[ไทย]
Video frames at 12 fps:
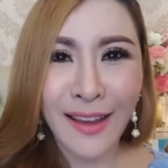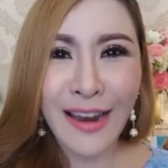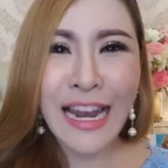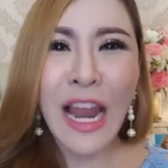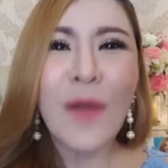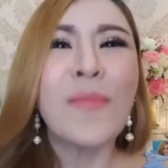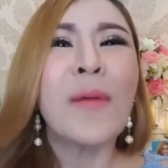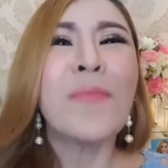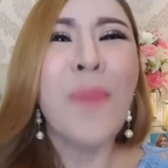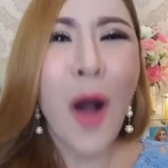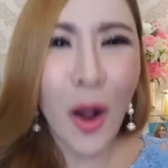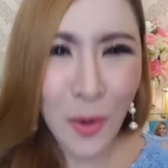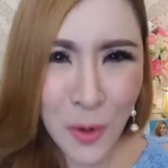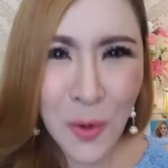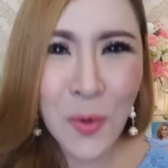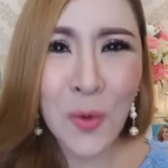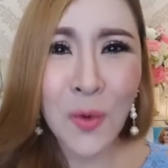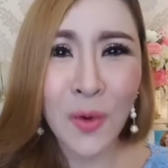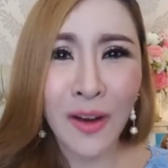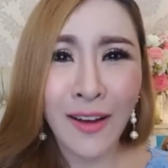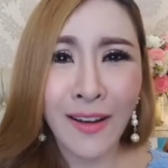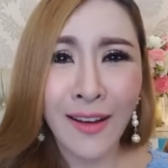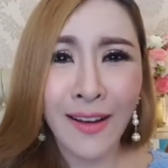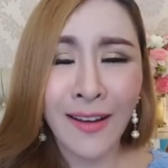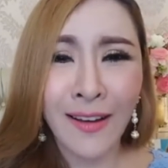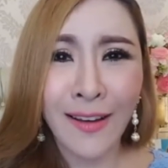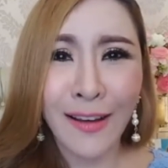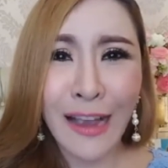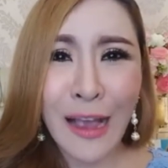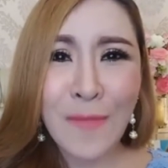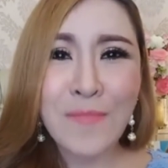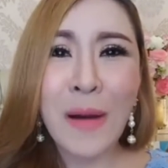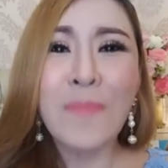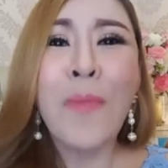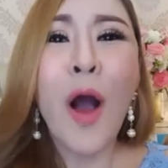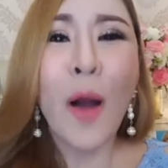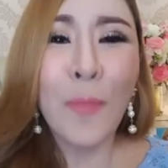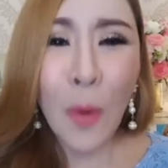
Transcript: แล้วมาบอกครูมาบอก